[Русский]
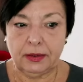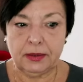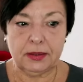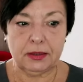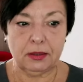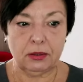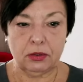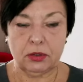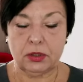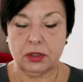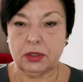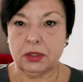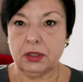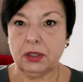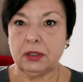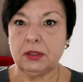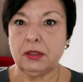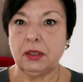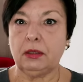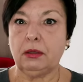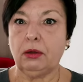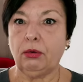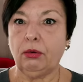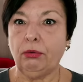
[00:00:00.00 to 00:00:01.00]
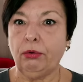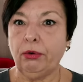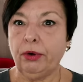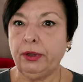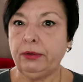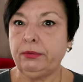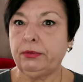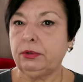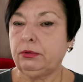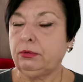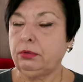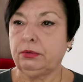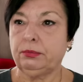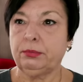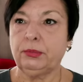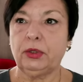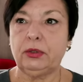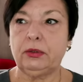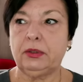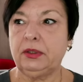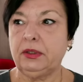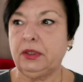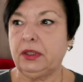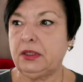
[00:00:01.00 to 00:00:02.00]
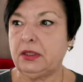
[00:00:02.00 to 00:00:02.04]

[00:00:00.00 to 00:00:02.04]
она сразу же сказала, ой, вот тут много